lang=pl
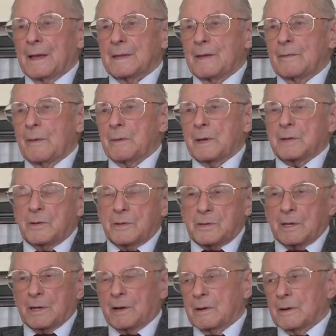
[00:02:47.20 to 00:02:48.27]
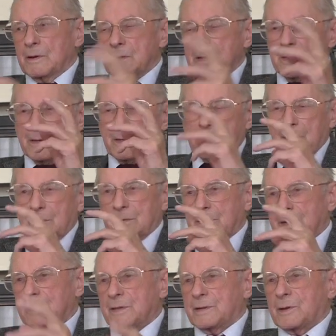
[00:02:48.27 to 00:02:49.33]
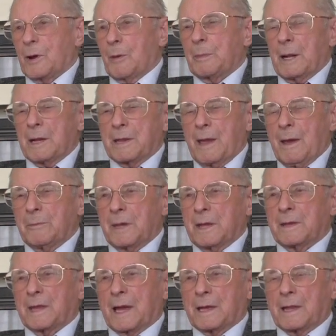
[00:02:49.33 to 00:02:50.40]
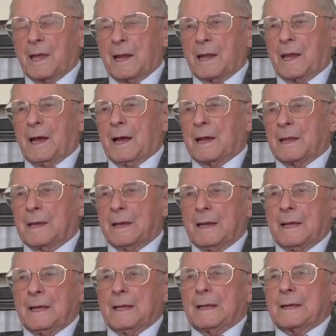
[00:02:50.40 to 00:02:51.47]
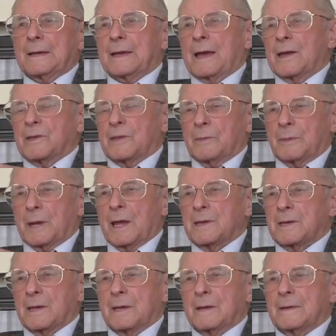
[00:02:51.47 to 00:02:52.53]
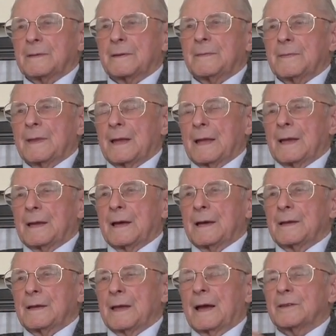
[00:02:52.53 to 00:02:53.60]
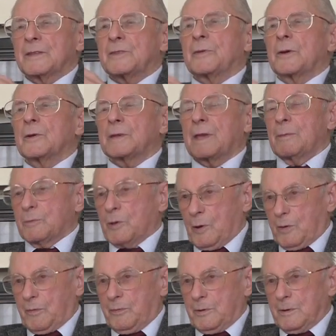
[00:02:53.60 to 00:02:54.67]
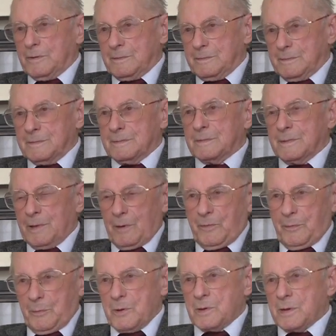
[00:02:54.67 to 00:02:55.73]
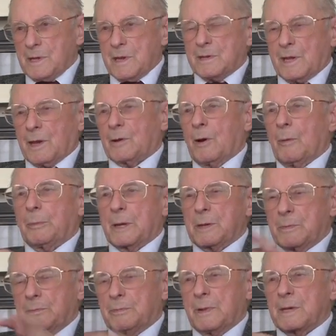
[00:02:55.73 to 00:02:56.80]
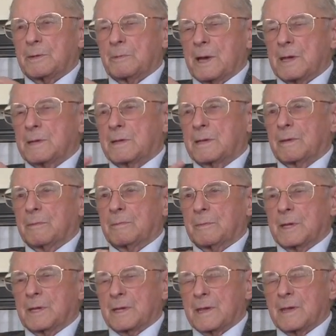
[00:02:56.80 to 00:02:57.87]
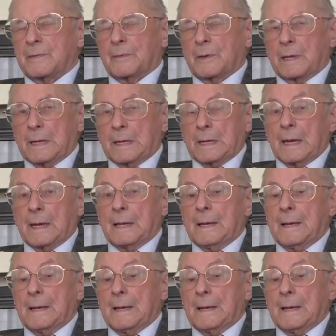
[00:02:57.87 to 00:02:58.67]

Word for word: Nie wiem, jak to się godzi z, z kopalniami i tak dalej, ale w każdym razie z wyjątkiem torfu. Torf można sobie kopać bez łaski, bez zezwolenia.